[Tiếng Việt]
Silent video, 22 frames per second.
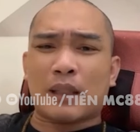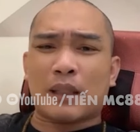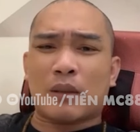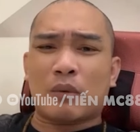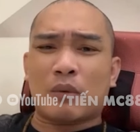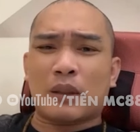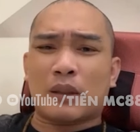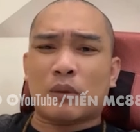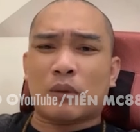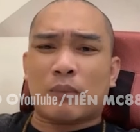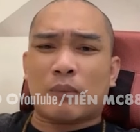không
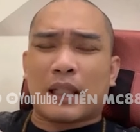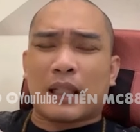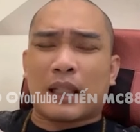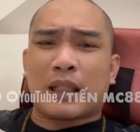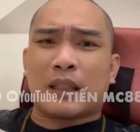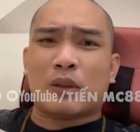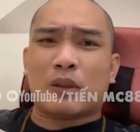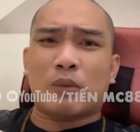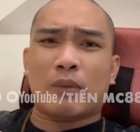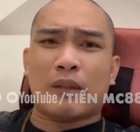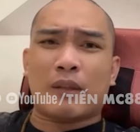nghe chúng mày
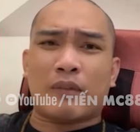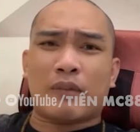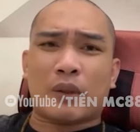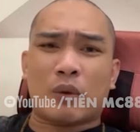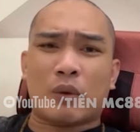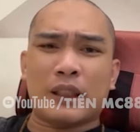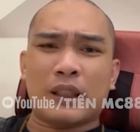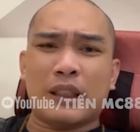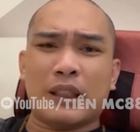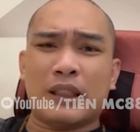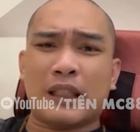này chúng mày phải
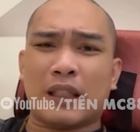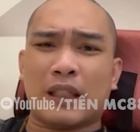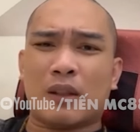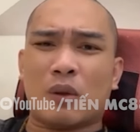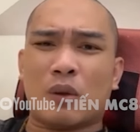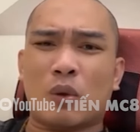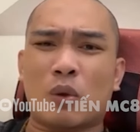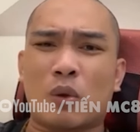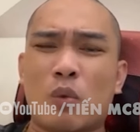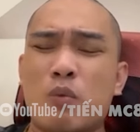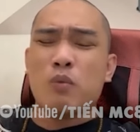có cái nhìn nhận
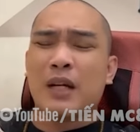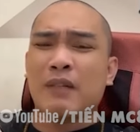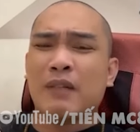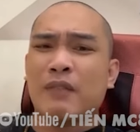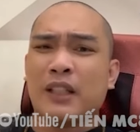nó đúng đắn